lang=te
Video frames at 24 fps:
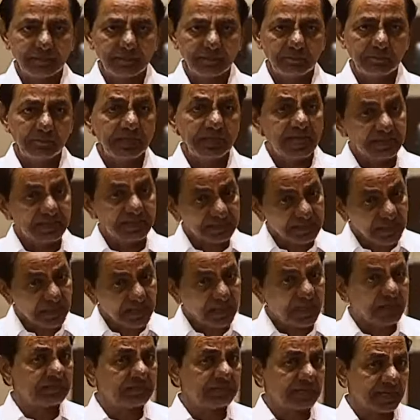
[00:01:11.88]
మీరంతా
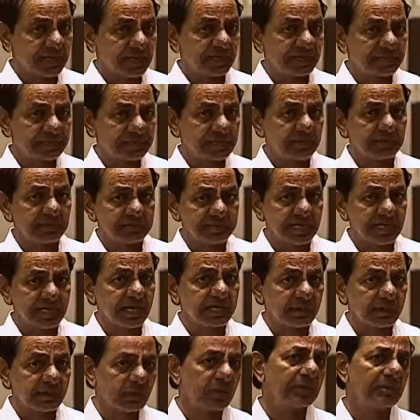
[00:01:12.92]
ఆ విధంగా ఇష్టం వచ్చిన
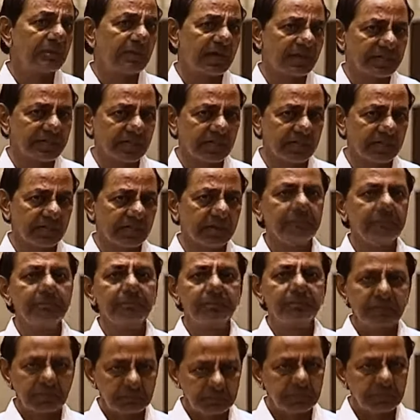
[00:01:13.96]
అడ్డగోలు మాట్లాడినా
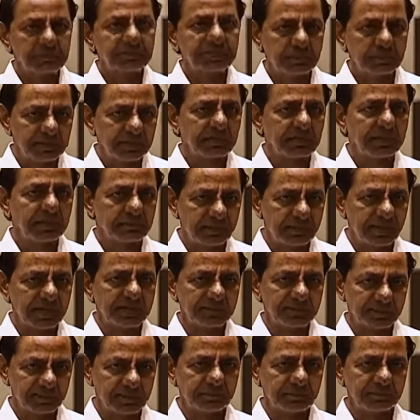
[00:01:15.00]
మేము సంయమనం
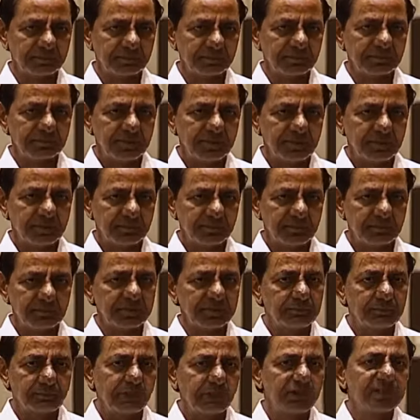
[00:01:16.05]
పాటిస్తున్నాం మేము ఇది
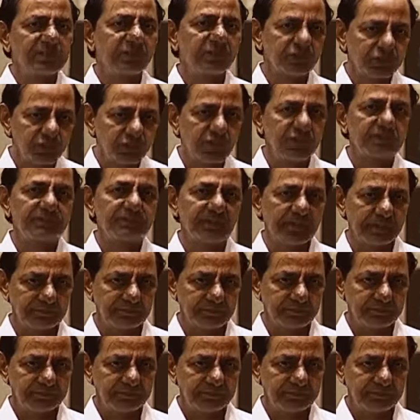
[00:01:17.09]
పోలీసులు ఉసుగొల్పుతలేం